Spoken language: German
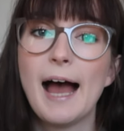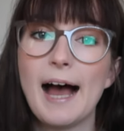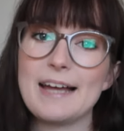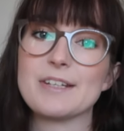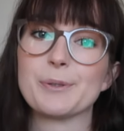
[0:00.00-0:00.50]

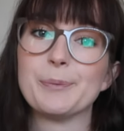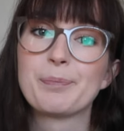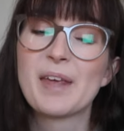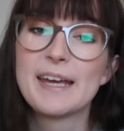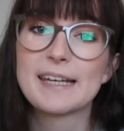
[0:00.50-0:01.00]
Also,
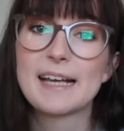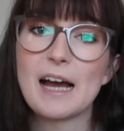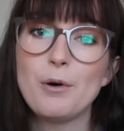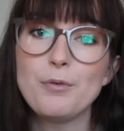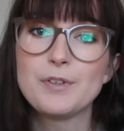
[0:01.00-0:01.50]

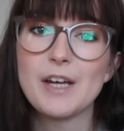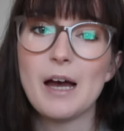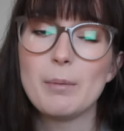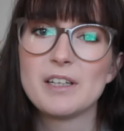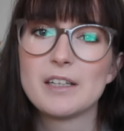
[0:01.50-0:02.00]
gekauft
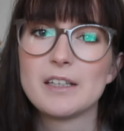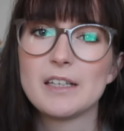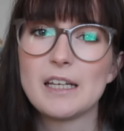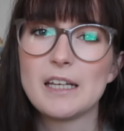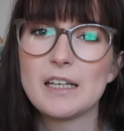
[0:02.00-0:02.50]
habe ich
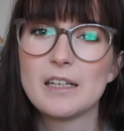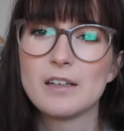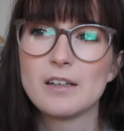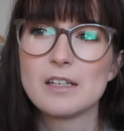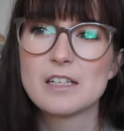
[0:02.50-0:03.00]

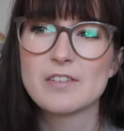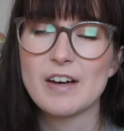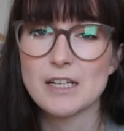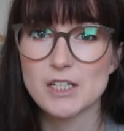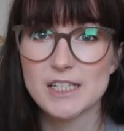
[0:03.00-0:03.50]
ihn
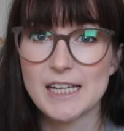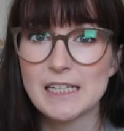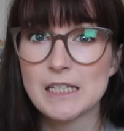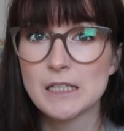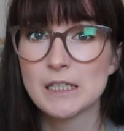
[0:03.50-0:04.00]

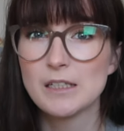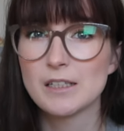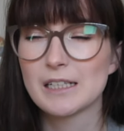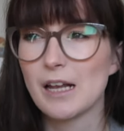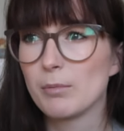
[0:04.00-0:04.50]
2016,
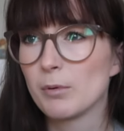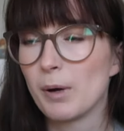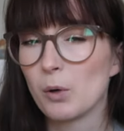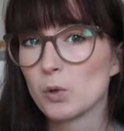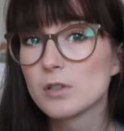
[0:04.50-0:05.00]
ich glaube
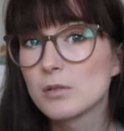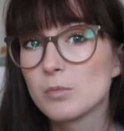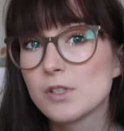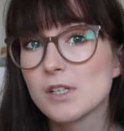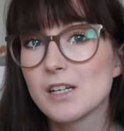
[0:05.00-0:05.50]
im August
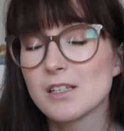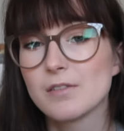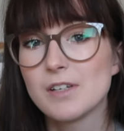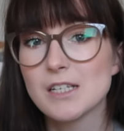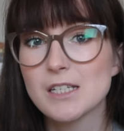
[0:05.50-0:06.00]
müsste das
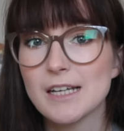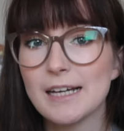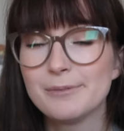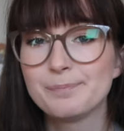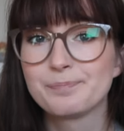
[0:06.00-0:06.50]
gewesen
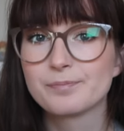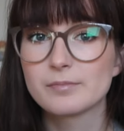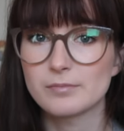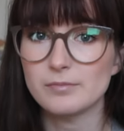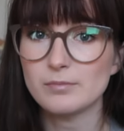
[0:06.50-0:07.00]
sein.
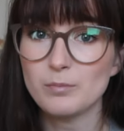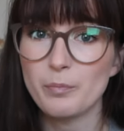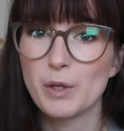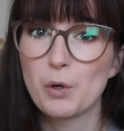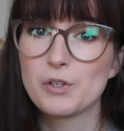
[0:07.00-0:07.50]

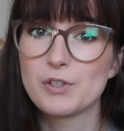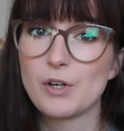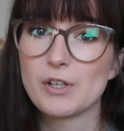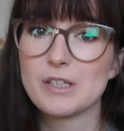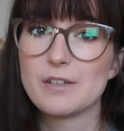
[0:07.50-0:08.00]
Und
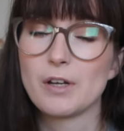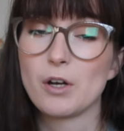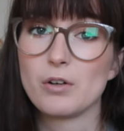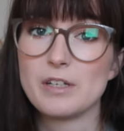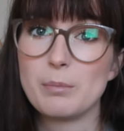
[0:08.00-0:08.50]
dort lief er
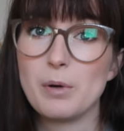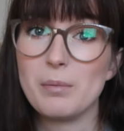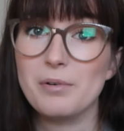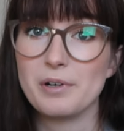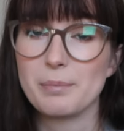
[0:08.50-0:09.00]
noch unter
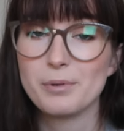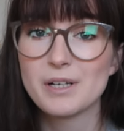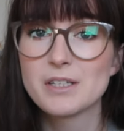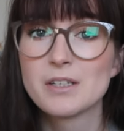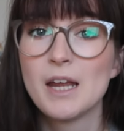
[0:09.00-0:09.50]
Burberry
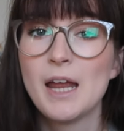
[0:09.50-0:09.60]
Brit.